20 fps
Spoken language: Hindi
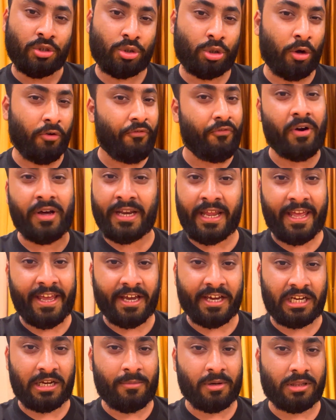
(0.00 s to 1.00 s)
जो फन
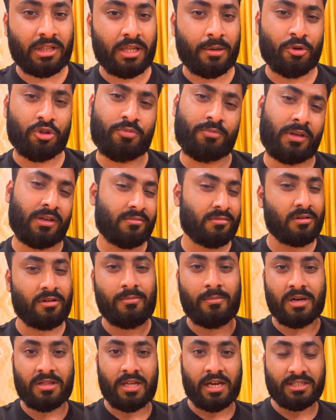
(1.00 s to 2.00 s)
आएगा ना मतलब उसमें
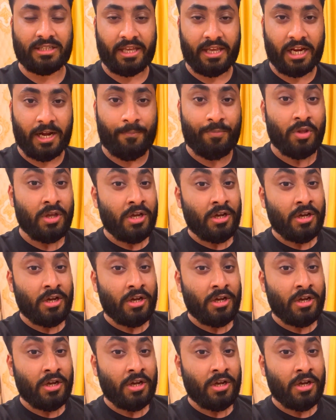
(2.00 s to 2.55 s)
मज़ा आ जाएगा